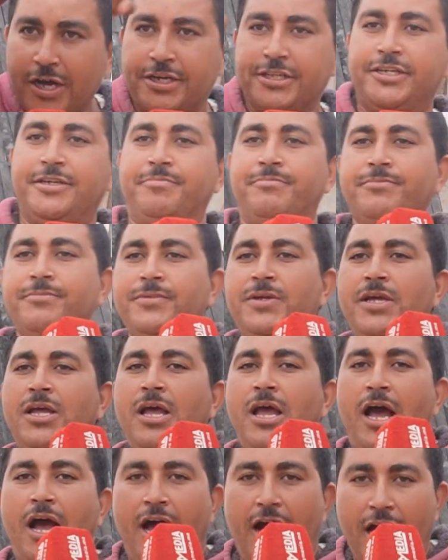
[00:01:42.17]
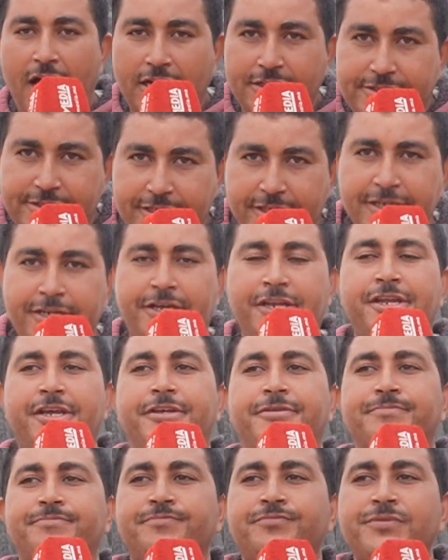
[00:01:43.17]
قديم عاد
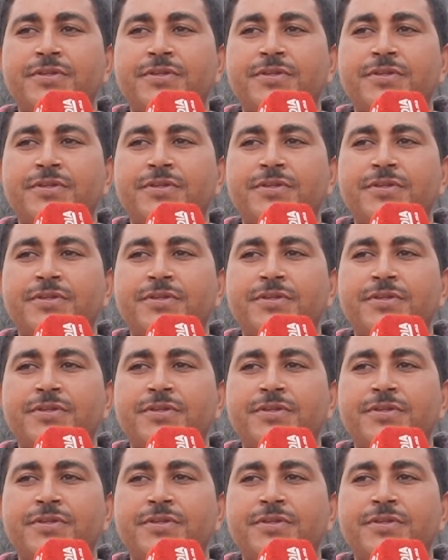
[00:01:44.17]
سلكني